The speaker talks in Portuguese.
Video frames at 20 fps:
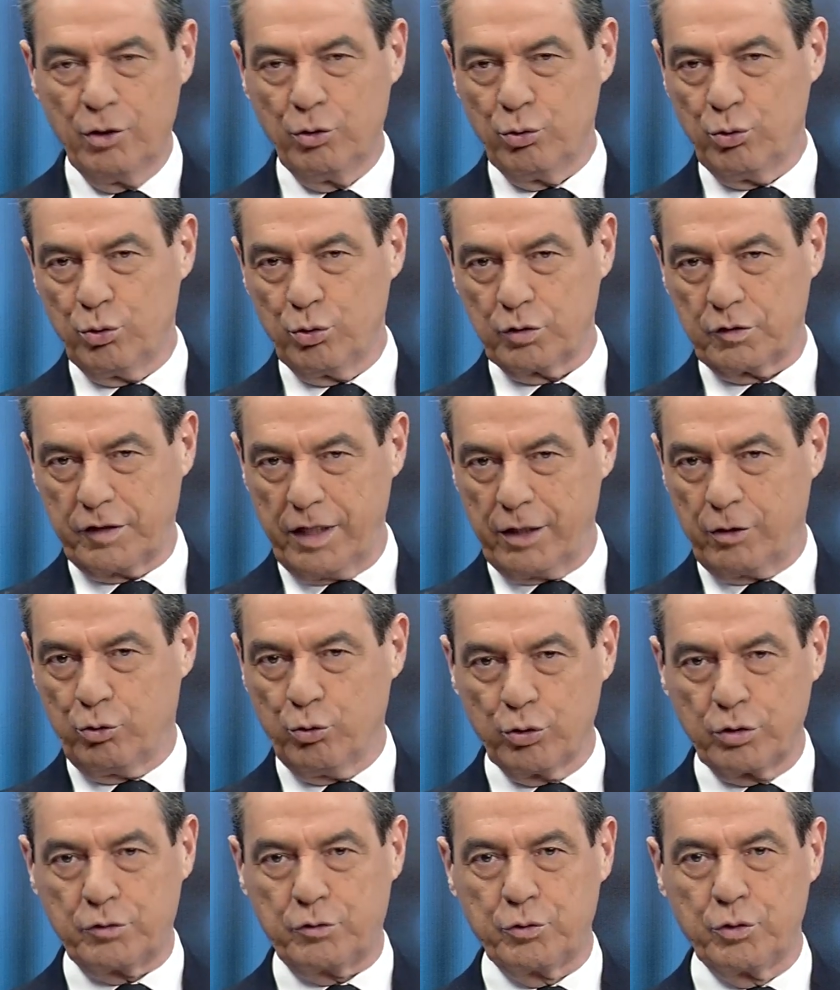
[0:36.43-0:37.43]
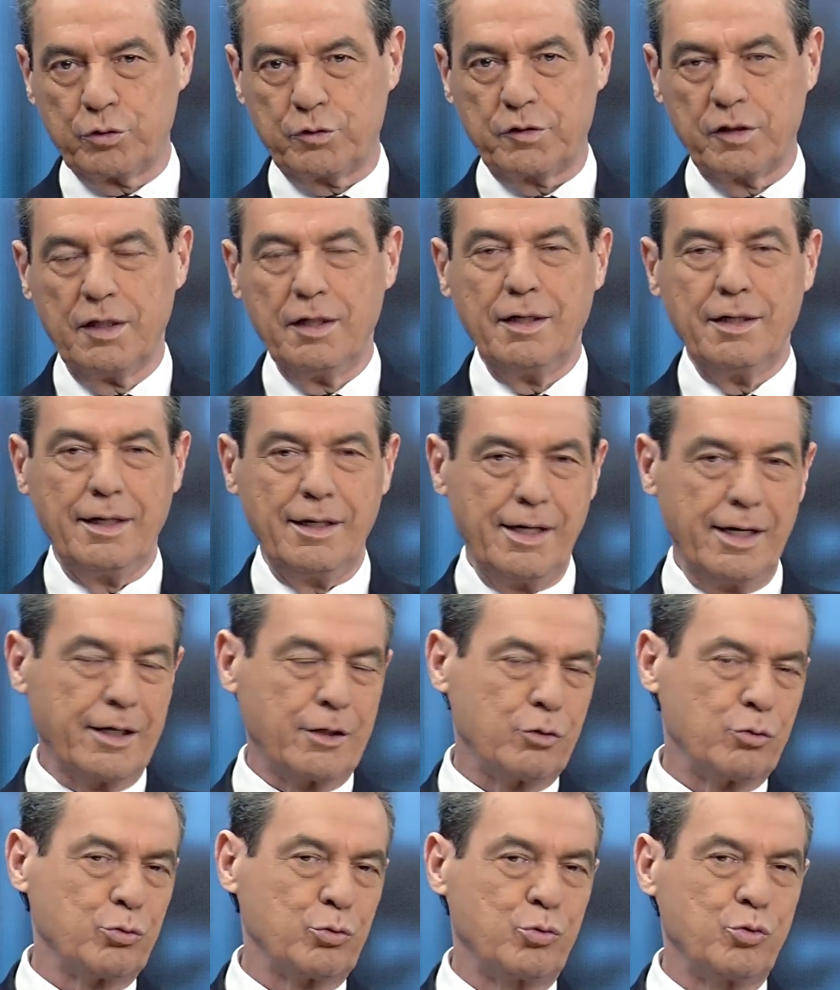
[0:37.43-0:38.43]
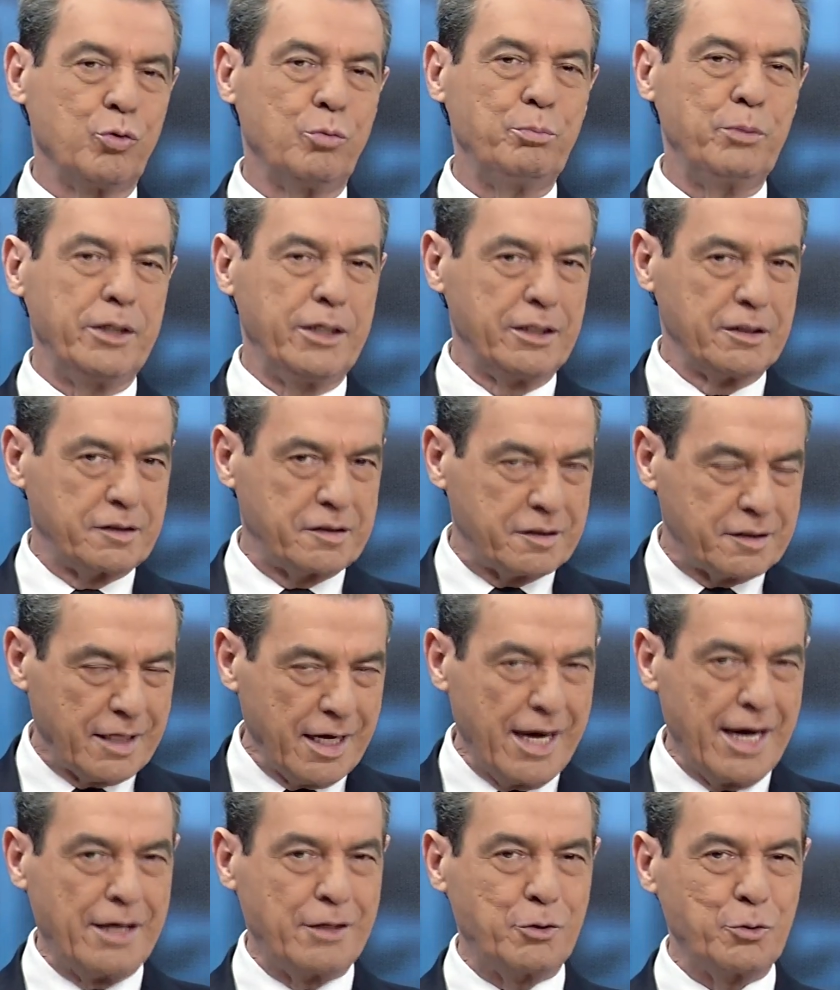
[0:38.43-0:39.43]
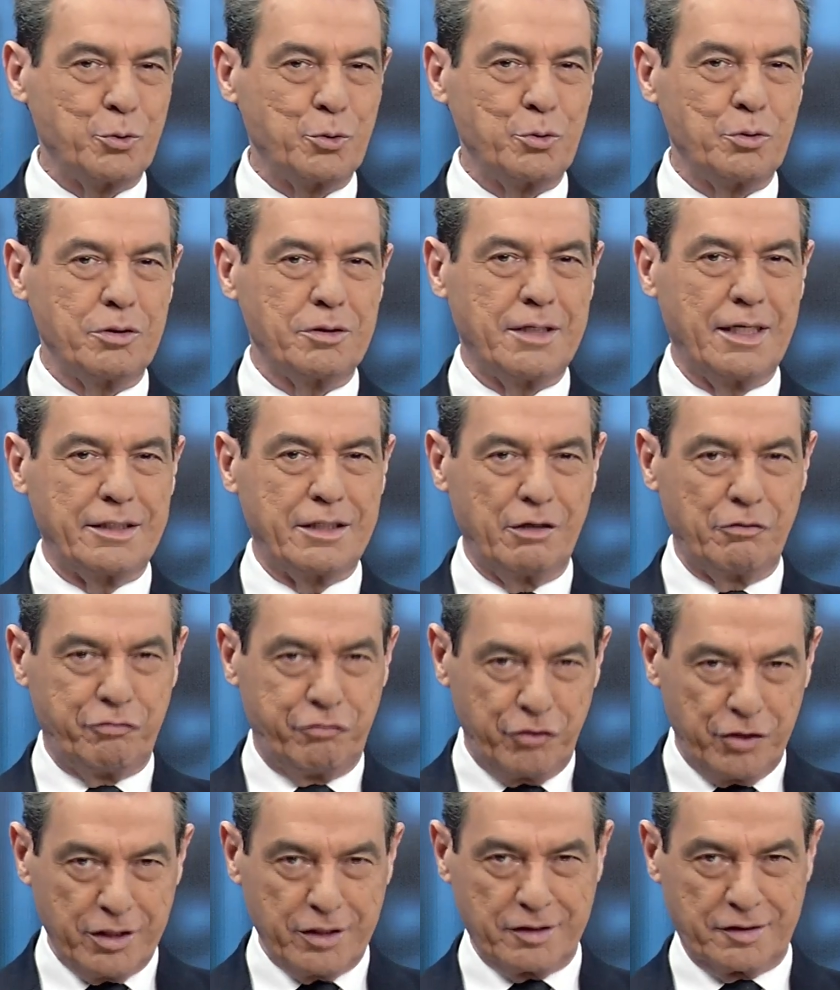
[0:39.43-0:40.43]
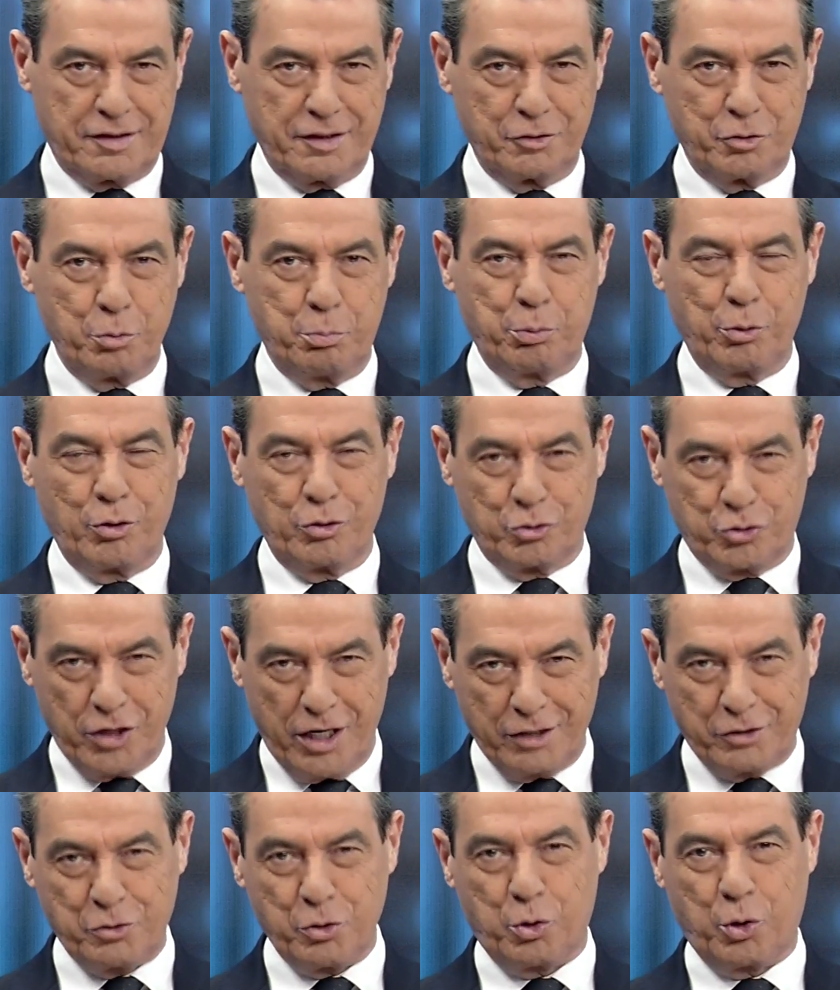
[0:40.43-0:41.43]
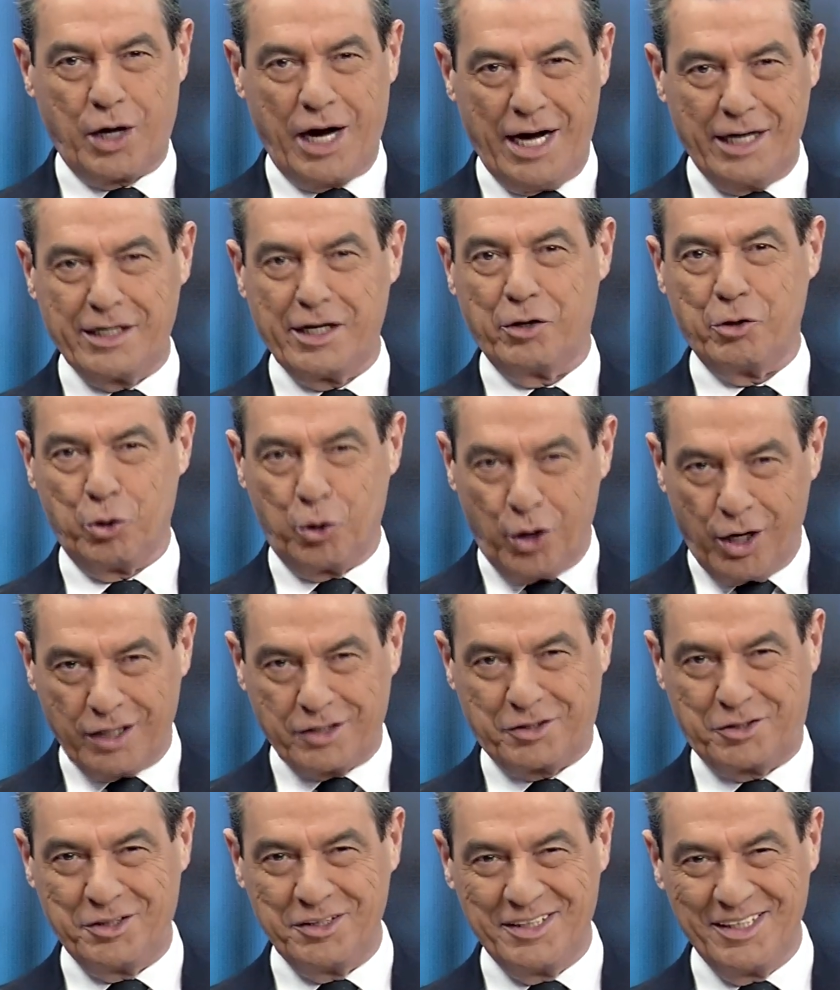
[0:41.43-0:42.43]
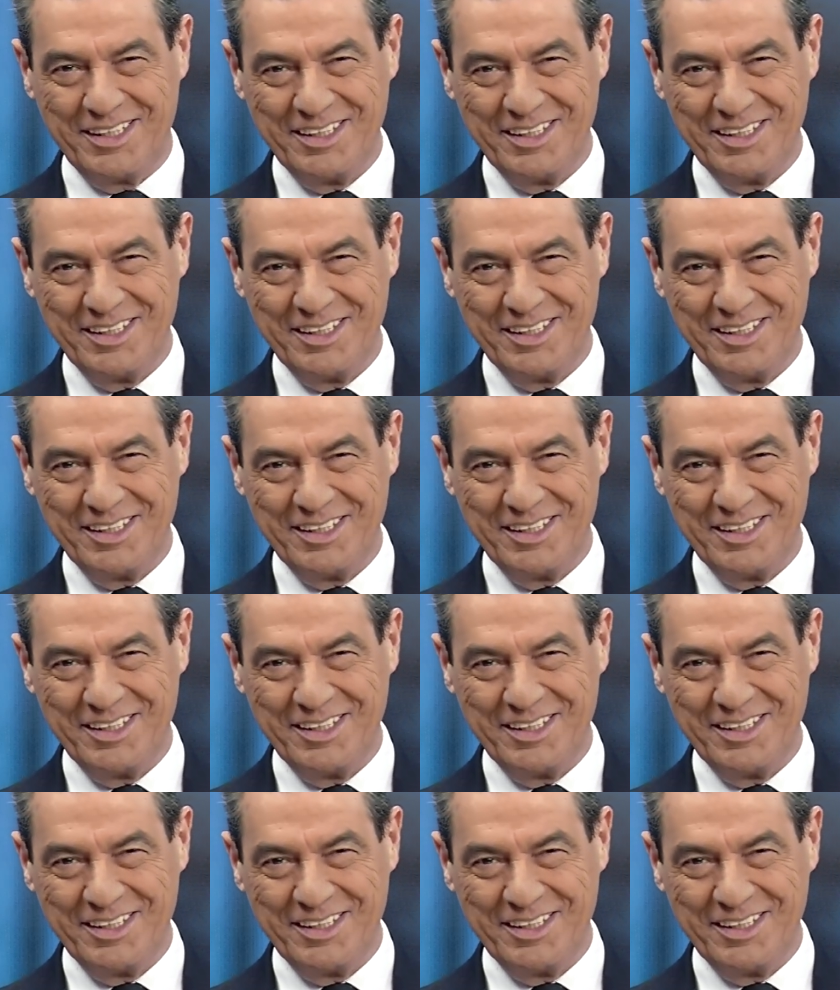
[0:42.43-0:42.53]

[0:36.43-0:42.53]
Os recursos eram do Ministério da Defesa, do projeto Calha Norte,